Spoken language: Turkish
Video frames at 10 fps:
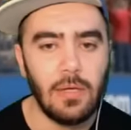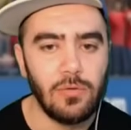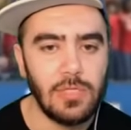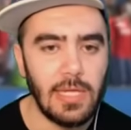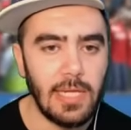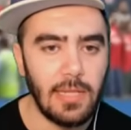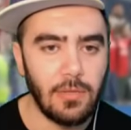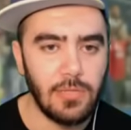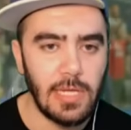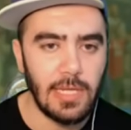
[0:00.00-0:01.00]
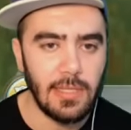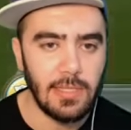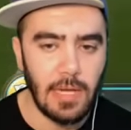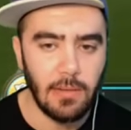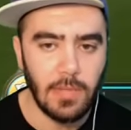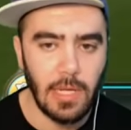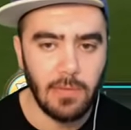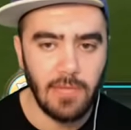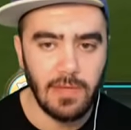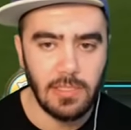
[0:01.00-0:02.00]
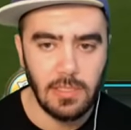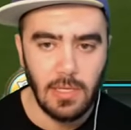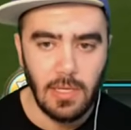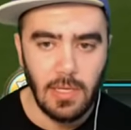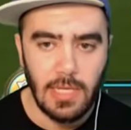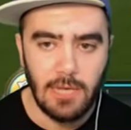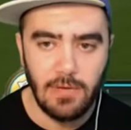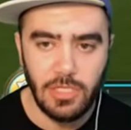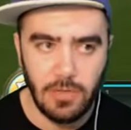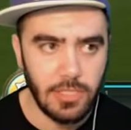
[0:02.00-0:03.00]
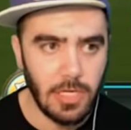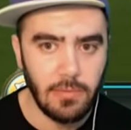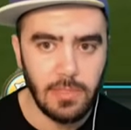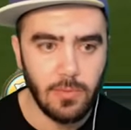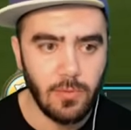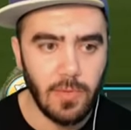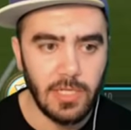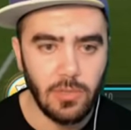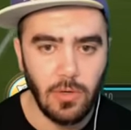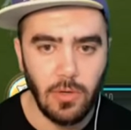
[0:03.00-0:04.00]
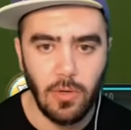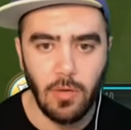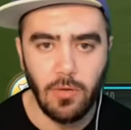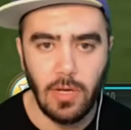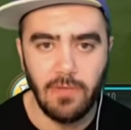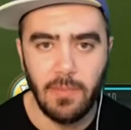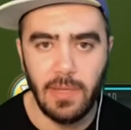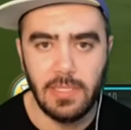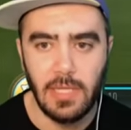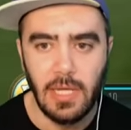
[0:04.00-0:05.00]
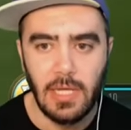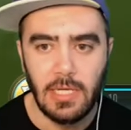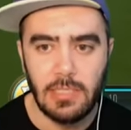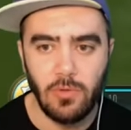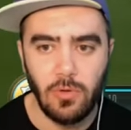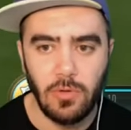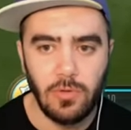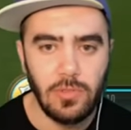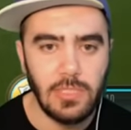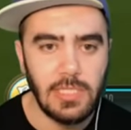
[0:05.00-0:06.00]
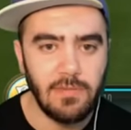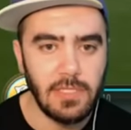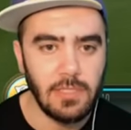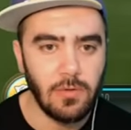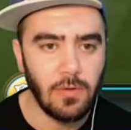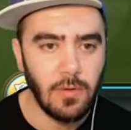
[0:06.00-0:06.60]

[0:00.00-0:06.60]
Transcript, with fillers: Güzel geldik güzel geldik. Tamam tamam Tebes. Yavaş yavaş abi biz maçı öyle kolay kolay vermeyiz. Şimdi o sevinsin o.